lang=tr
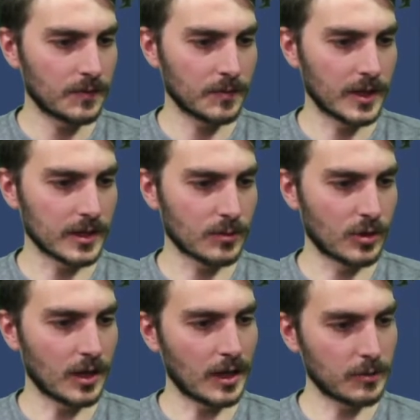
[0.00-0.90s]
biraz
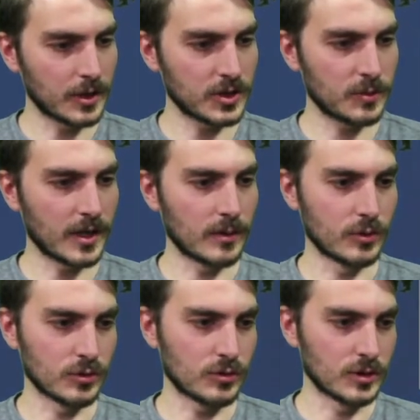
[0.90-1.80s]
böyle ağır başlı bir abi
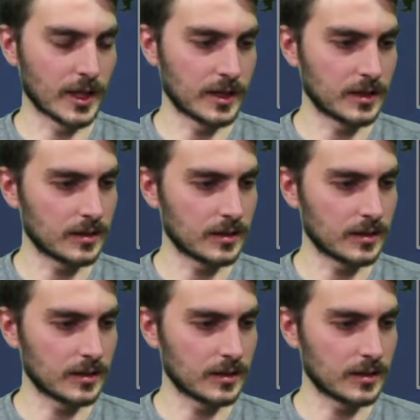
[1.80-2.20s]
olsun yani.